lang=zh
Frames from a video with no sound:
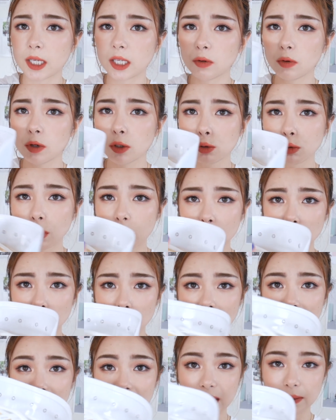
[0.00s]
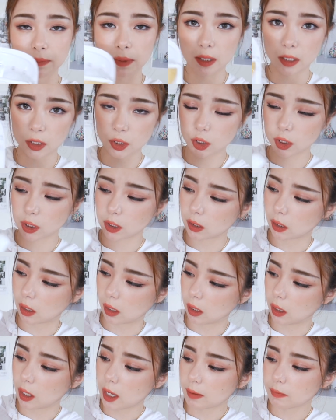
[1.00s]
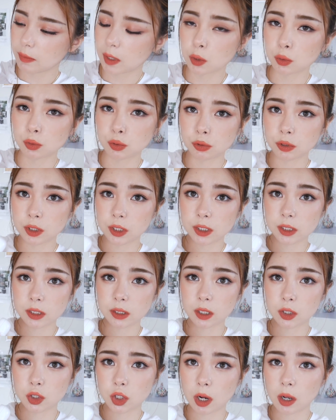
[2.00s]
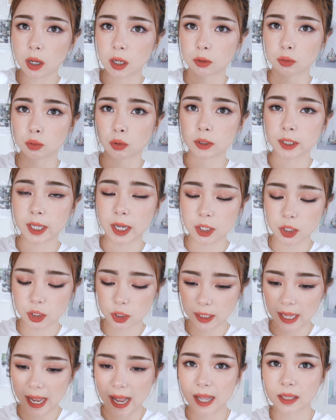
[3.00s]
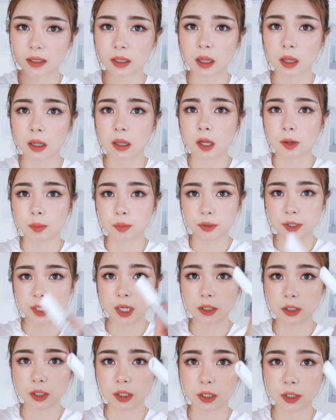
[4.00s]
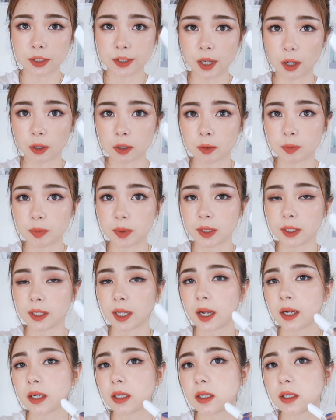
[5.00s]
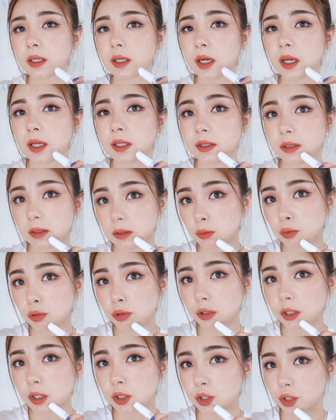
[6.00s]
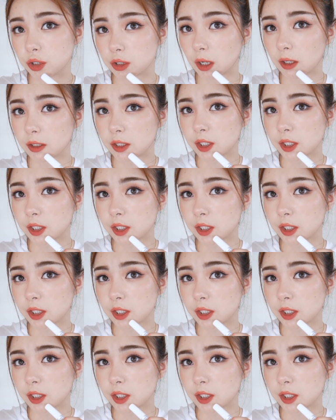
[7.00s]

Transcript: 因为虽然说它里面的这个面具一次能照很多，但是它呢不像这个小的笔，它可以很精确的指导。